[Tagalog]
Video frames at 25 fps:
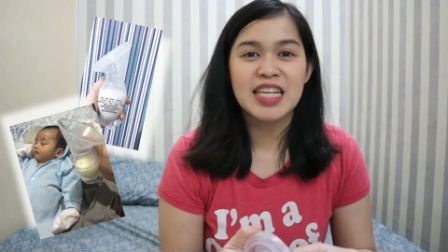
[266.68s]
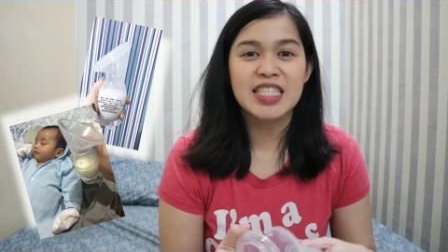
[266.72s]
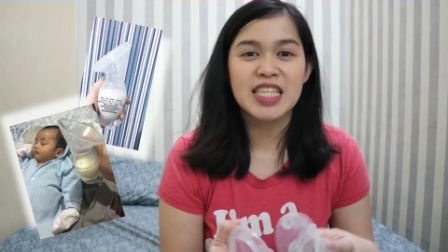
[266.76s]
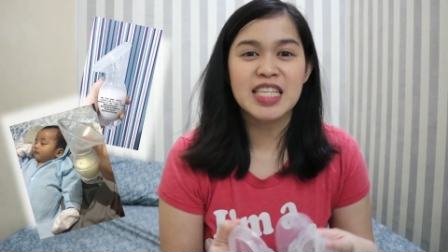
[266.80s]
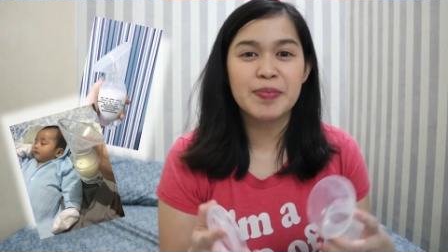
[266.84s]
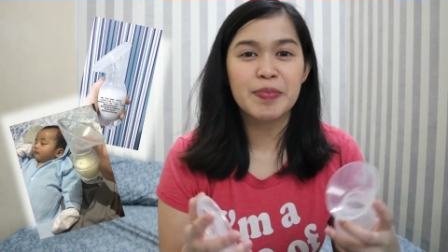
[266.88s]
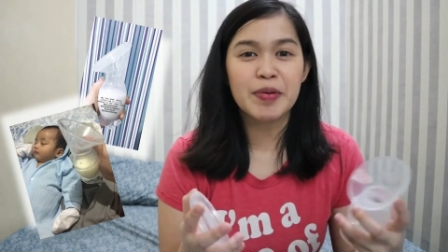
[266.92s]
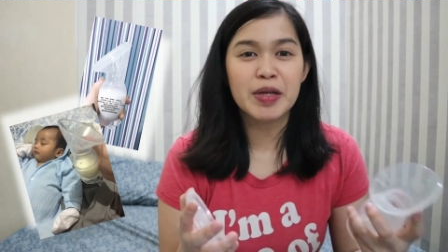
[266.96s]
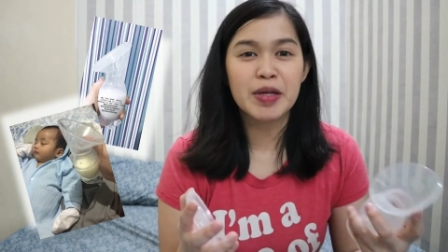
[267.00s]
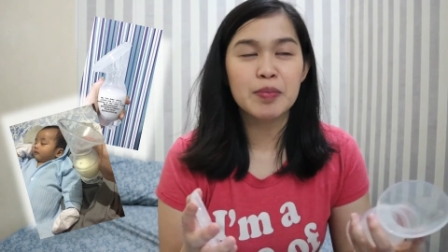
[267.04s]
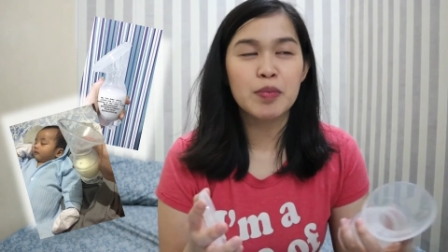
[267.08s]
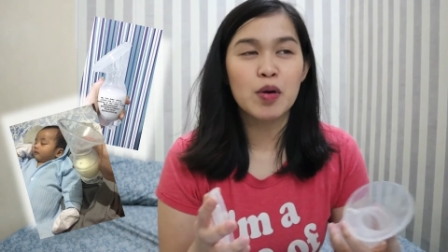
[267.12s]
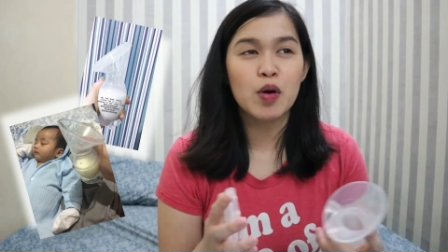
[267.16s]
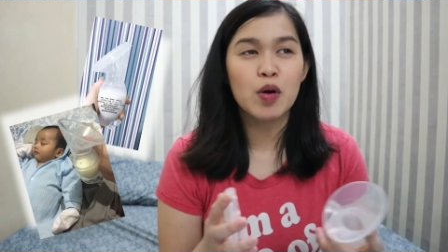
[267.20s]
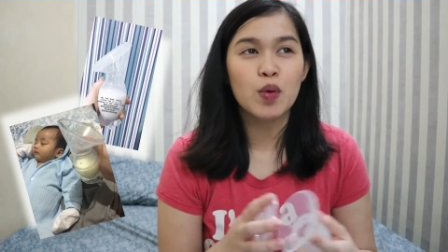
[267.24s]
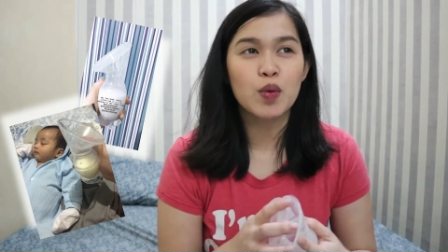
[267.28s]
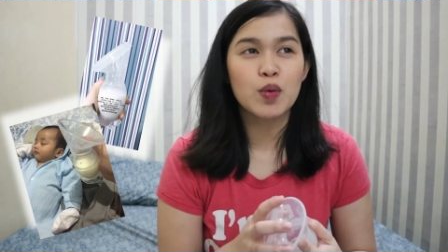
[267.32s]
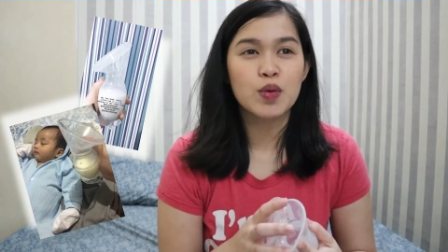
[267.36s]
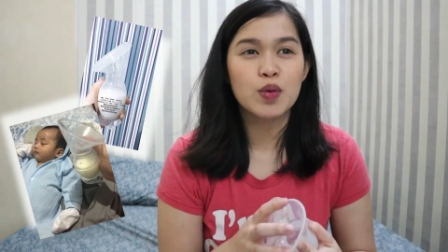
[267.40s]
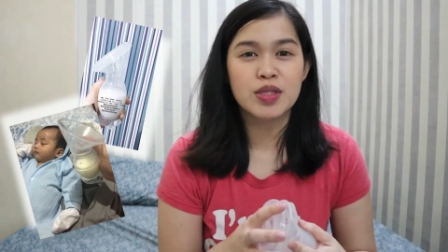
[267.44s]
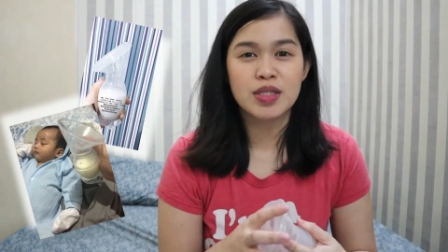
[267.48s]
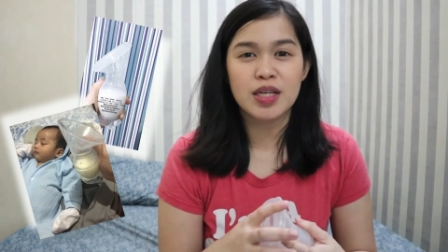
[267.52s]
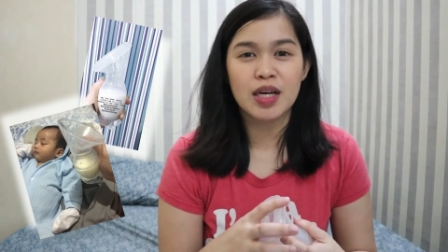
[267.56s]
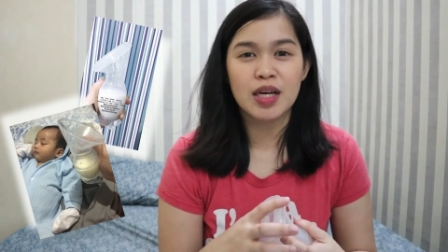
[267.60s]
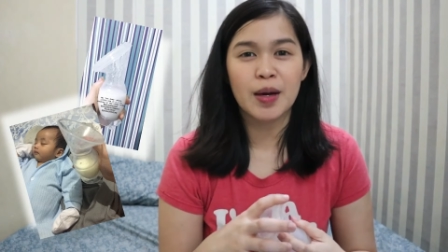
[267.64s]
Isipin mo
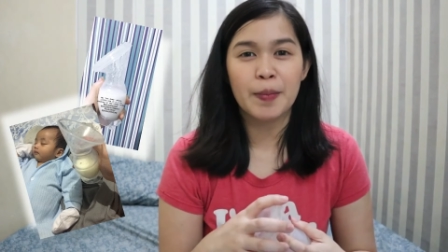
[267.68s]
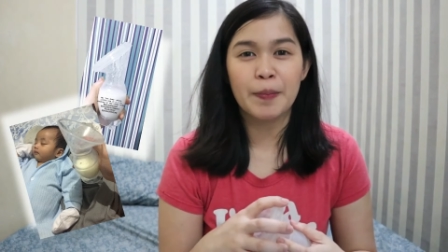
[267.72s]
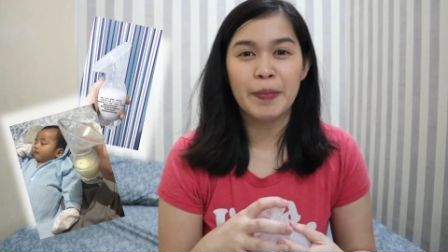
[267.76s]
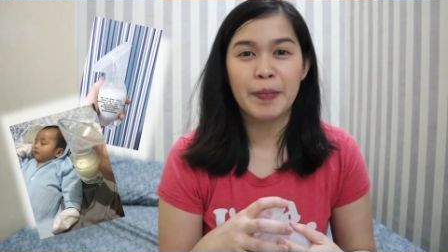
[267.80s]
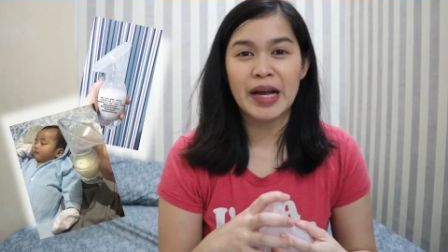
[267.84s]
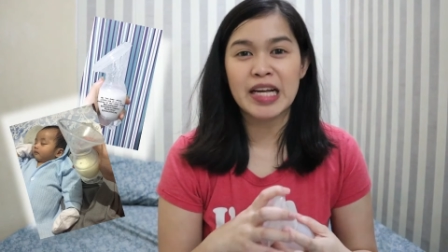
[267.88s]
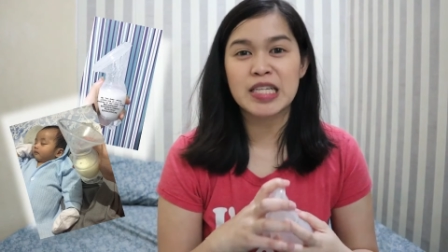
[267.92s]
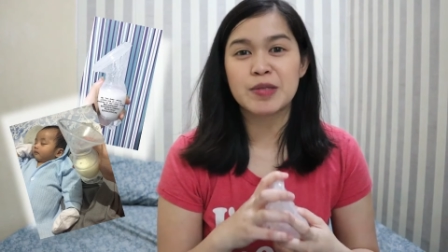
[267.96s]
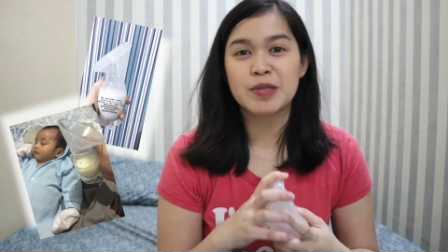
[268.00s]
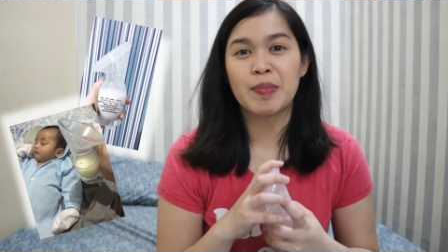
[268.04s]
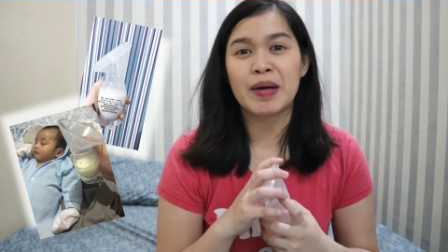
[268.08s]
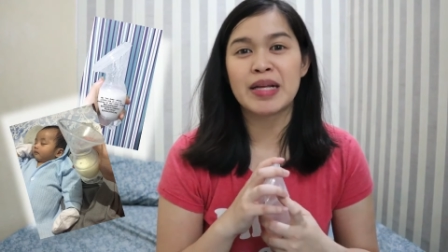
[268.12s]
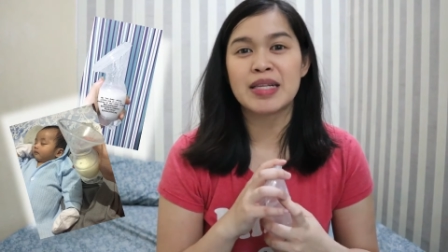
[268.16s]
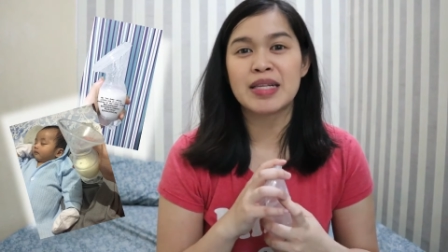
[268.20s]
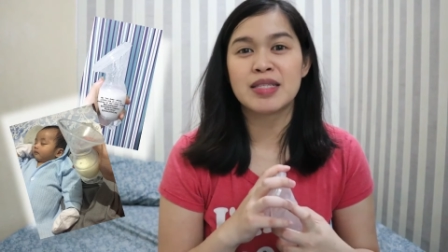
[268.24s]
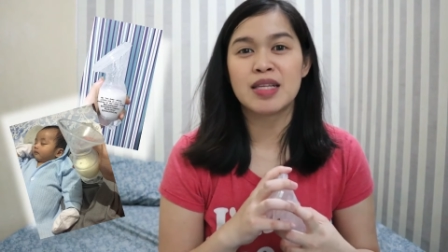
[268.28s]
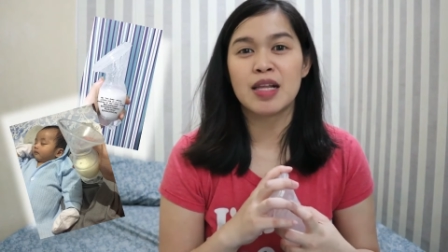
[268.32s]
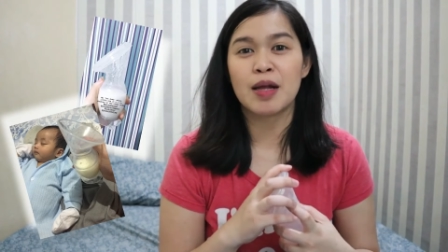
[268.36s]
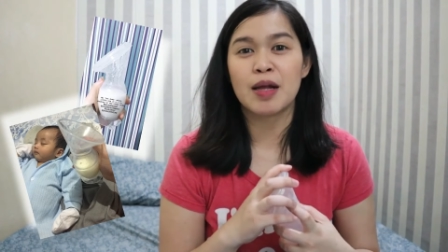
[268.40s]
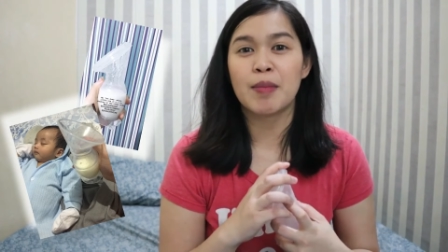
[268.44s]
kung sa breast pads